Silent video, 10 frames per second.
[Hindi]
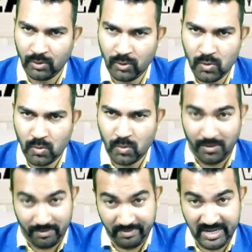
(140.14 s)
हो
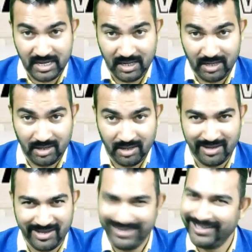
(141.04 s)
मी
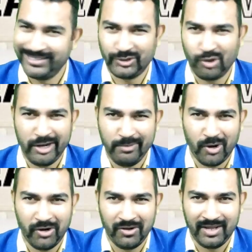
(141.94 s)
सॉरी
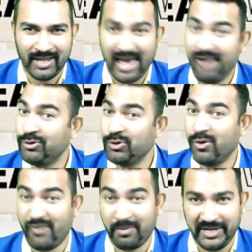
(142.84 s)
ब्रो आई हैव टू गो
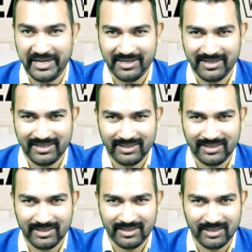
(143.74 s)
फॉर मीटिंग
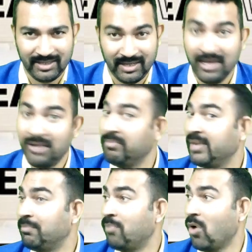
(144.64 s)

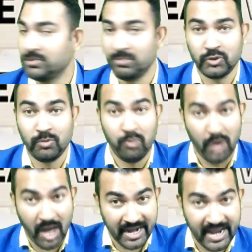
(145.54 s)
मेरा बॉस मुझको
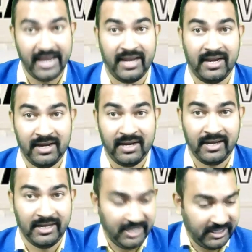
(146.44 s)
बुला रहा है
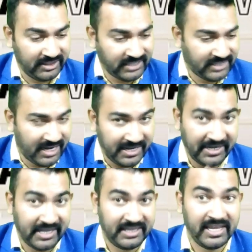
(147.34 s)
ये इतना सारा
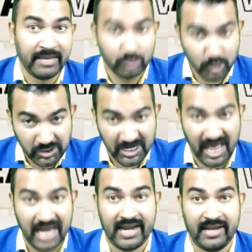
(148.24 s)
डेटा देकर मुझको
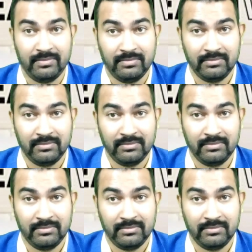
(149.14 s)
चिढ़ा रहा है